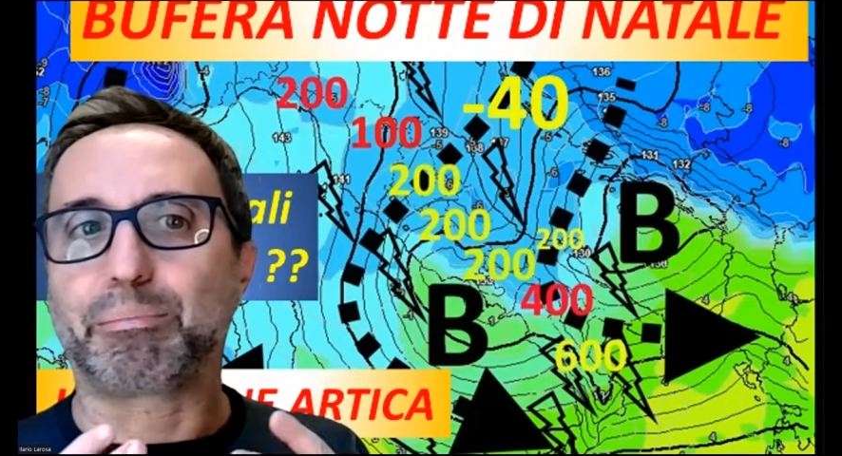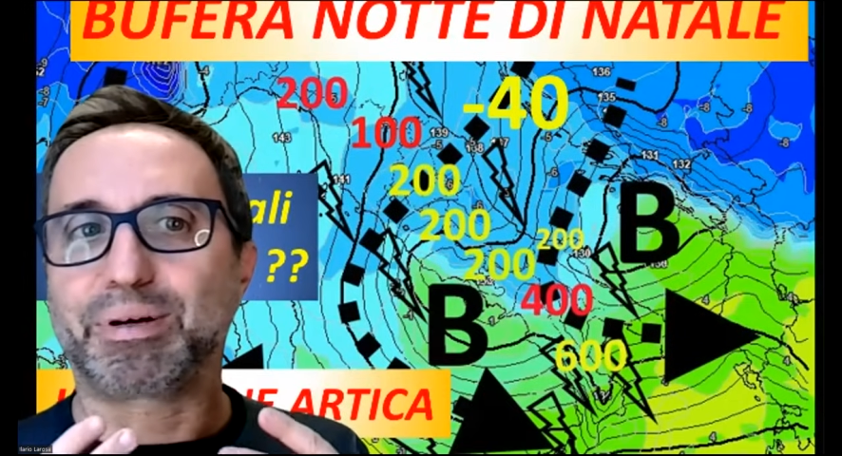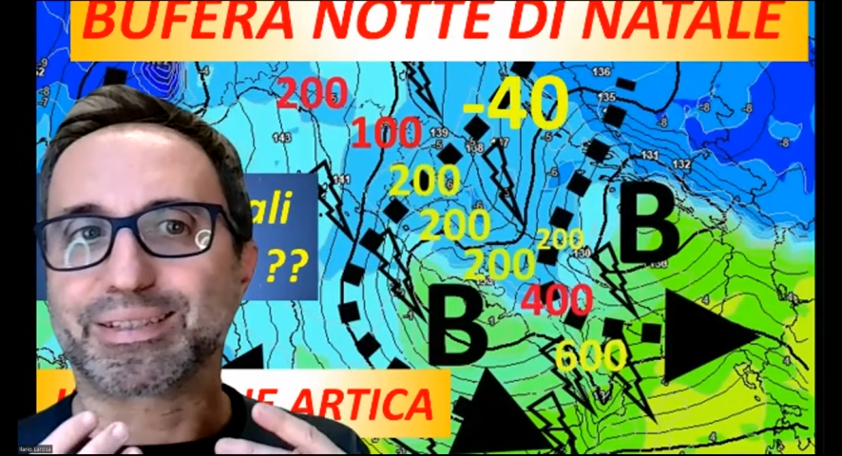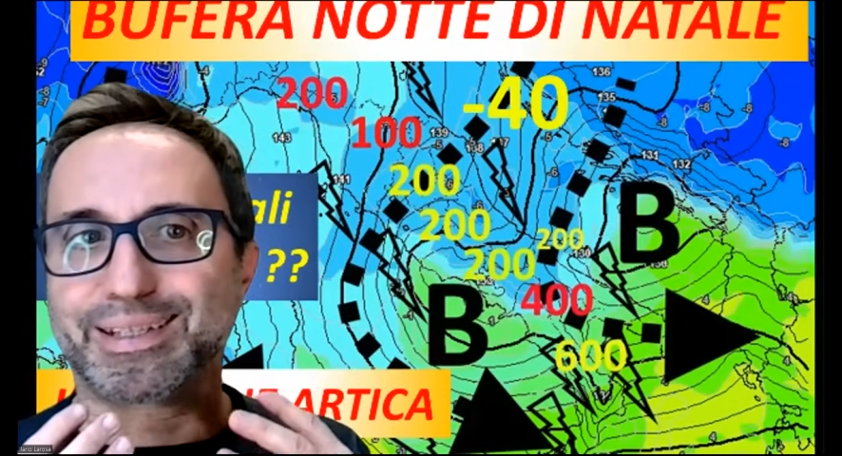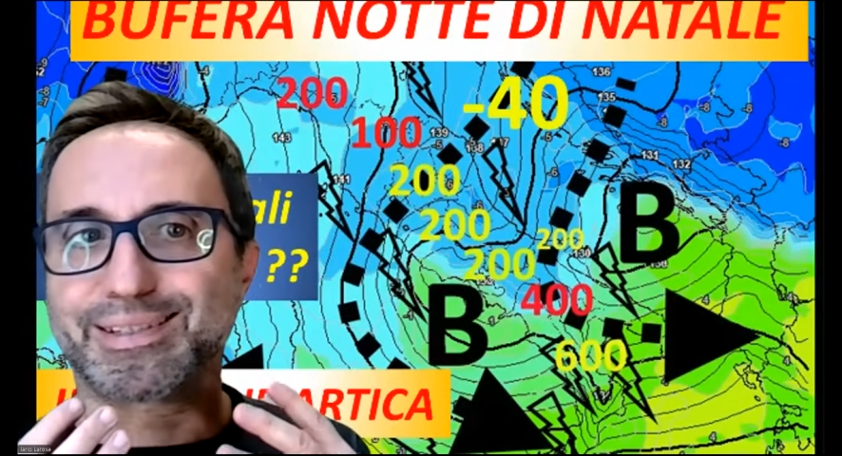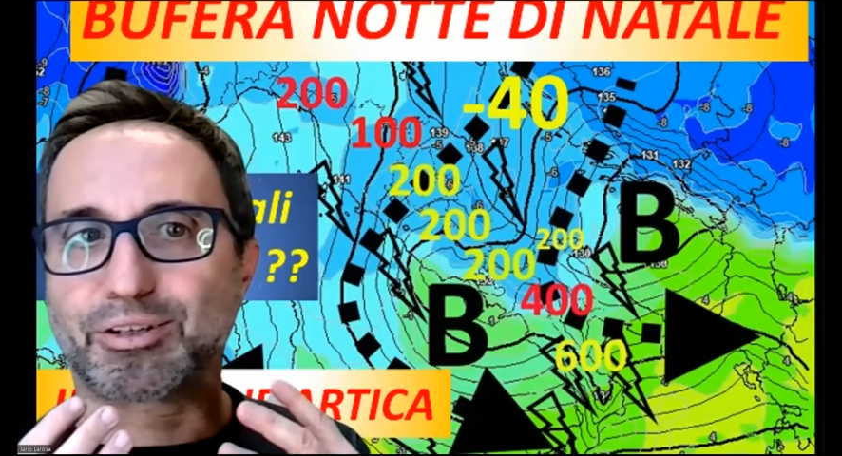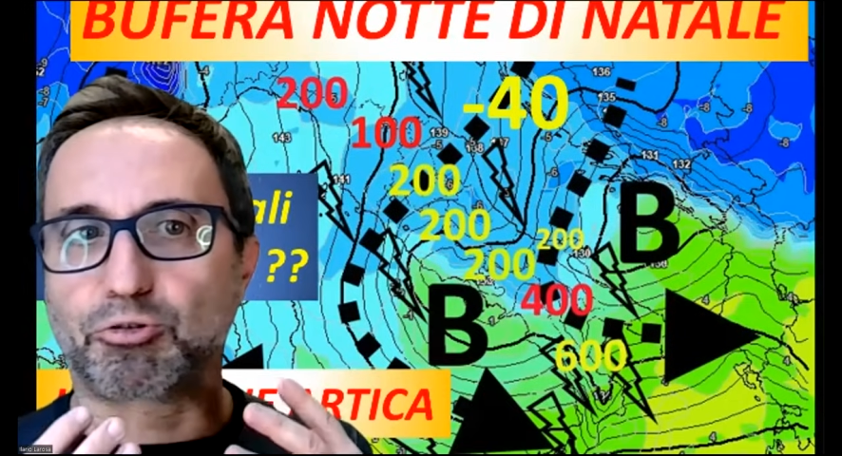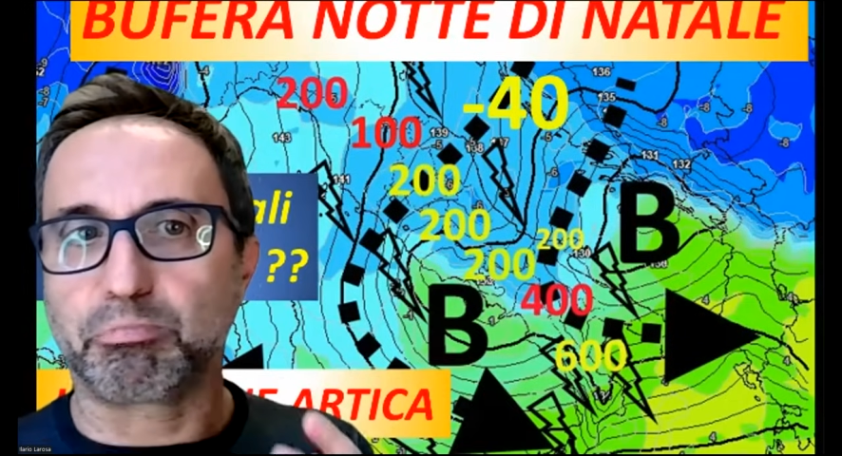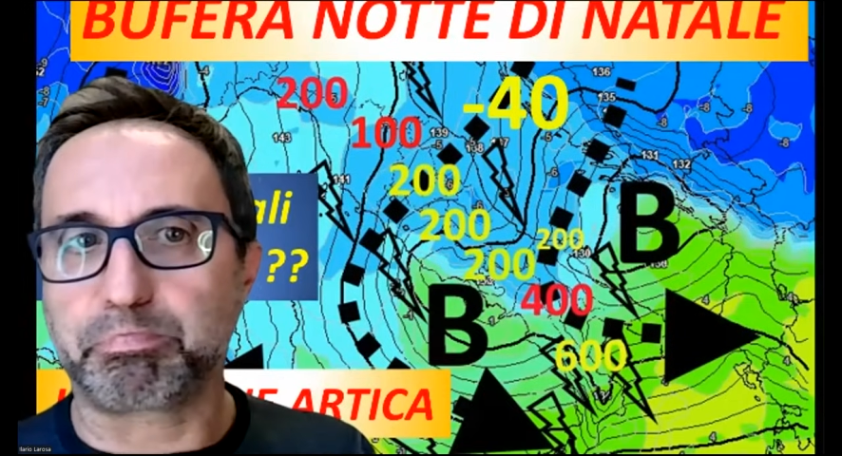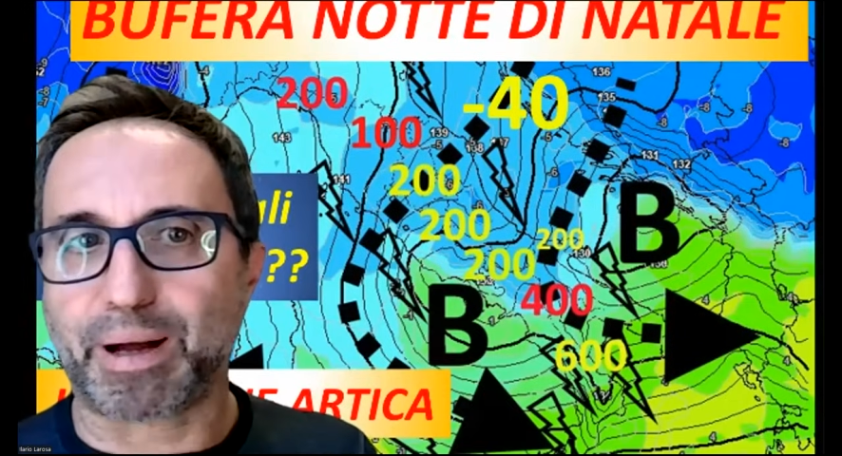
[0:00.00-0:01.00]
abbastanza
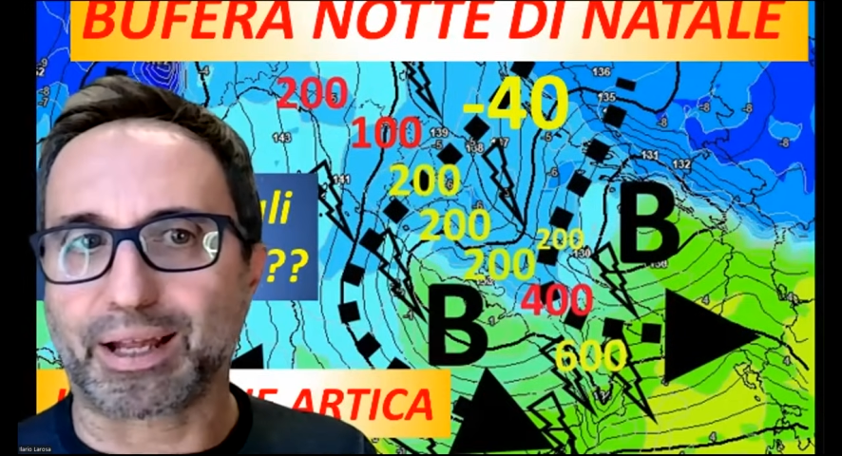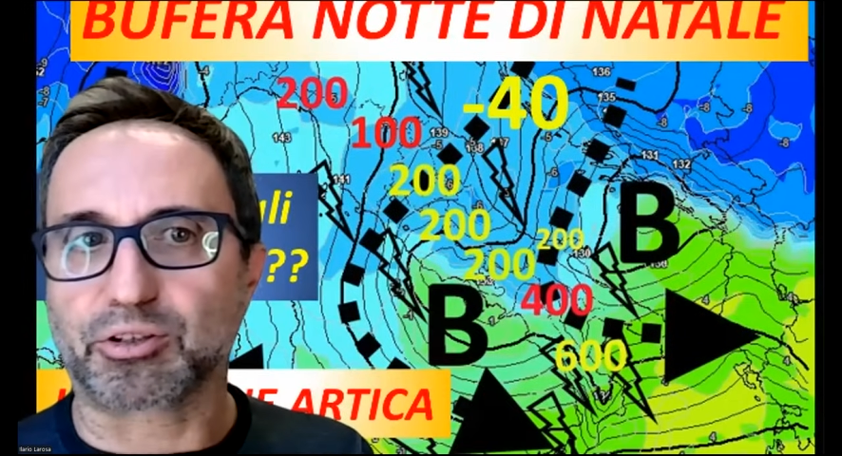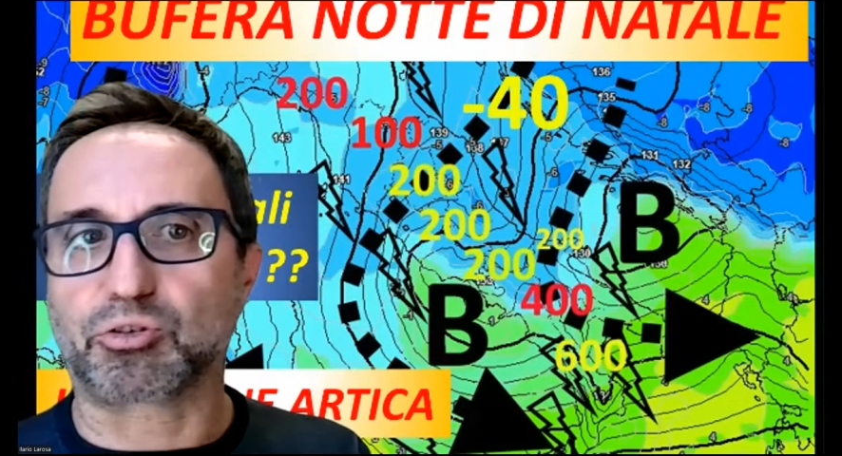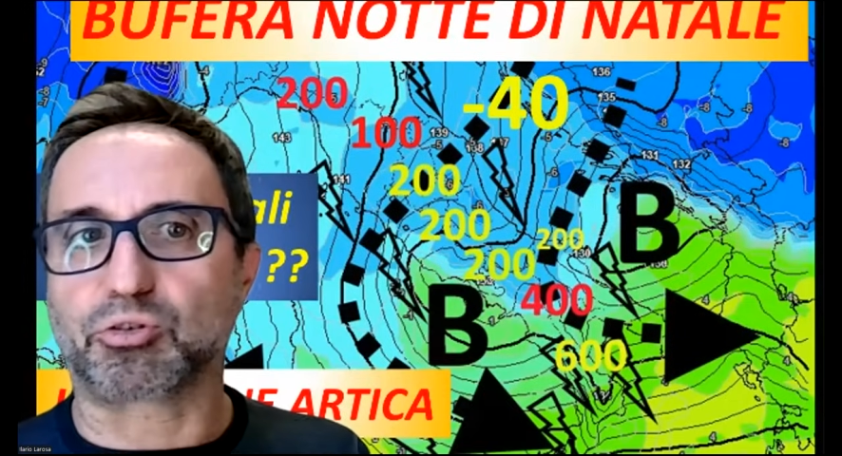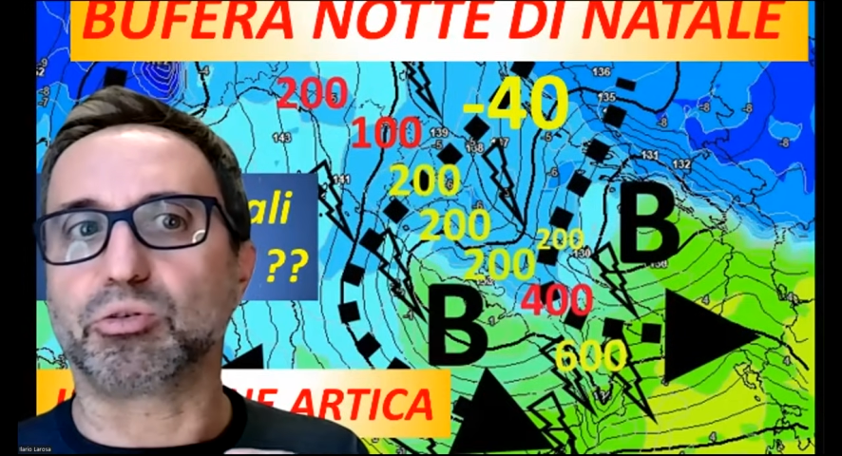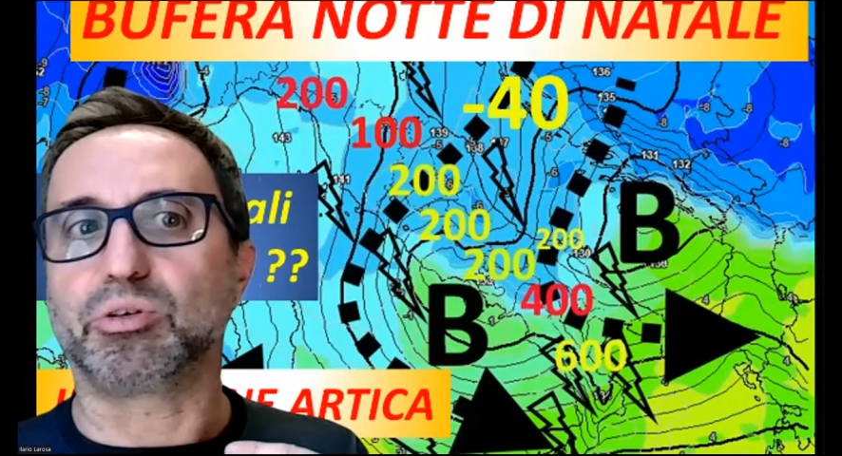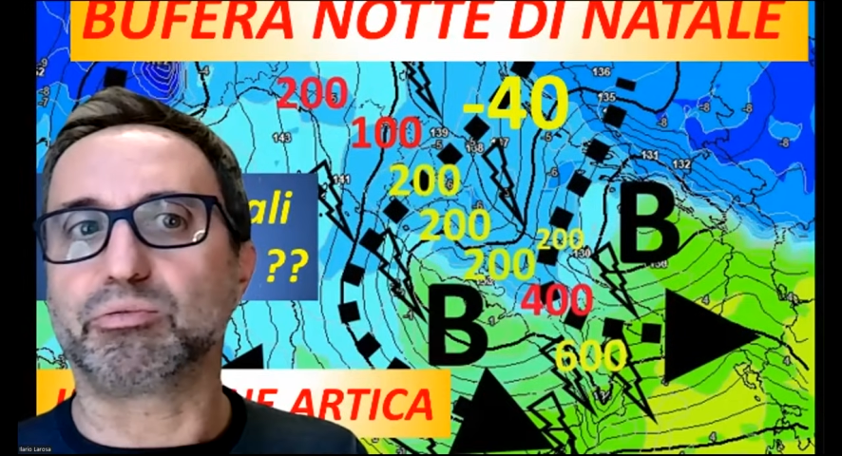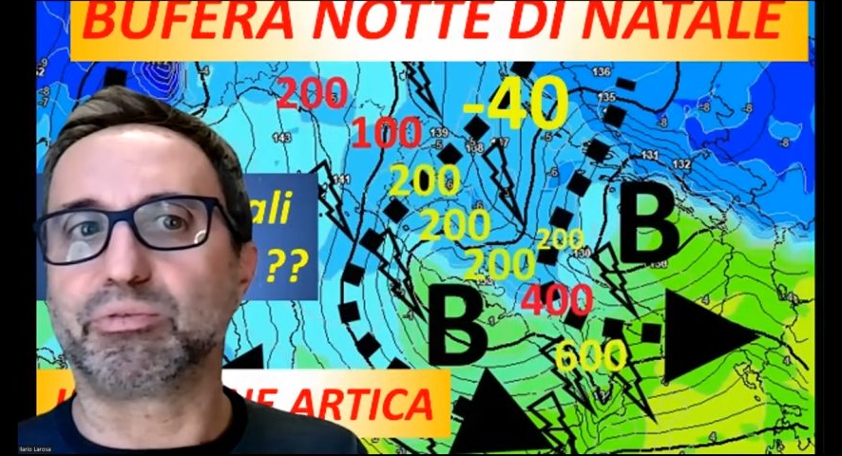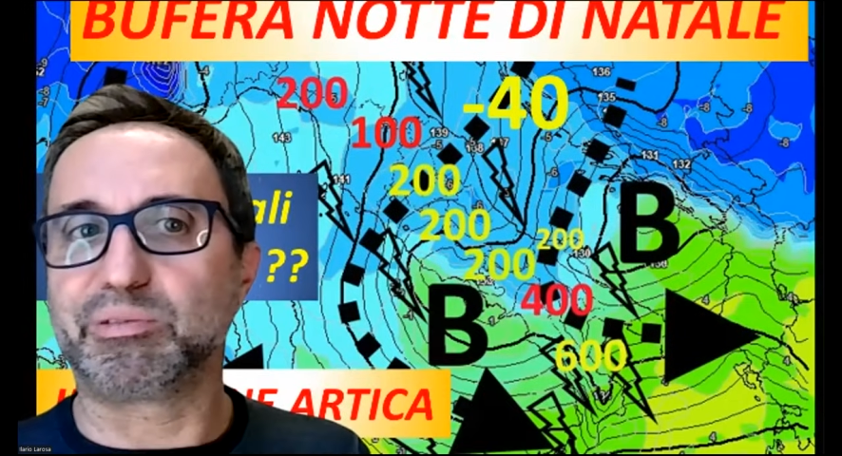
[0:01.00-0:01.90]
compatto,